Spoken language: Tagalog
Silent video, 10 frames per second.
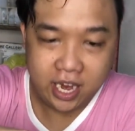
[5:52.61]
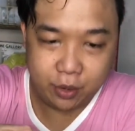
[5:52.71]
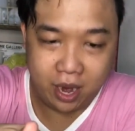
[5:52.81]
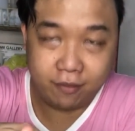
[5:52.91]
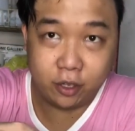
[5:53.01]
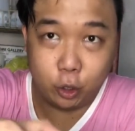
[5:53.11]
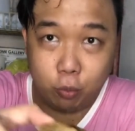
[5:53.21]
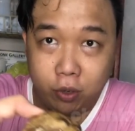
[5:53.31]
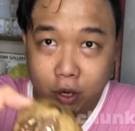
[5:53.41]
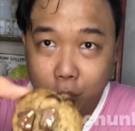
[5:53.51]
And we have the
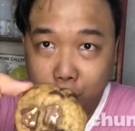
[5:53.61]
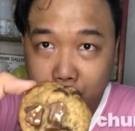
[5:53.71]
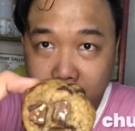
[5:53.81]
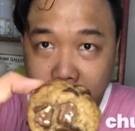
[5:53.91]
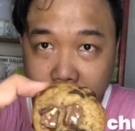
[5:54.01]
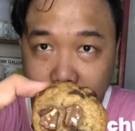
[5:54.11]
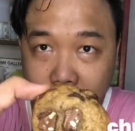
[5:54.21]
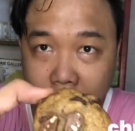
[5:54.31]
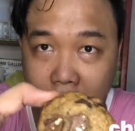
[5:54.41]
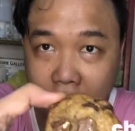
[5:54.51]
Toblerone
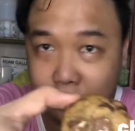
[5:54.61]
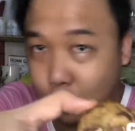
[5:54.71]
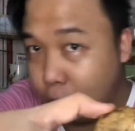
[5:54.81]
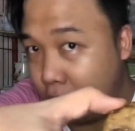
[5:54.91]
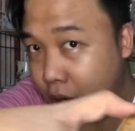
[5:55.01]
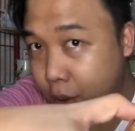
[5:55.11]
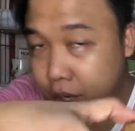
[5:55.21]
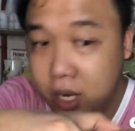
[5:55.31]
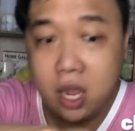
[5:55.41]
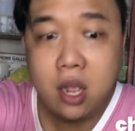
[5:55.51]
something,
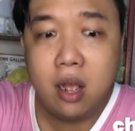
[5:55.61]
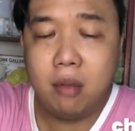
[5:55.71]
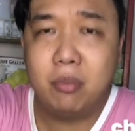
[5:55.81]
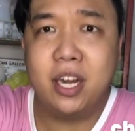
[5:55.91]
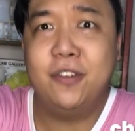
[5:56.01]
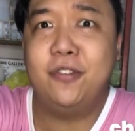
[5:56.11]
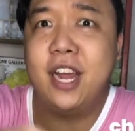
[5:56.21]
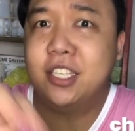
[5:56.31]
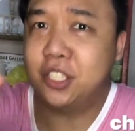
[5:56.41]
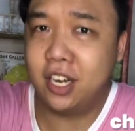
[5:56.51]
Toblerone. I'm gonna
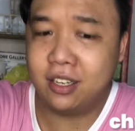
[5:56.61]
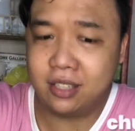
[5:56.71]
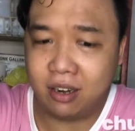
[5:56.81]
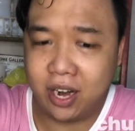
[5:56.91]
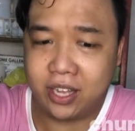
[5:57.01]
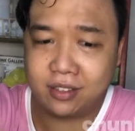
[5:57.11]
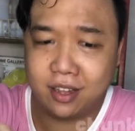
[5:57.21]
flash lang the right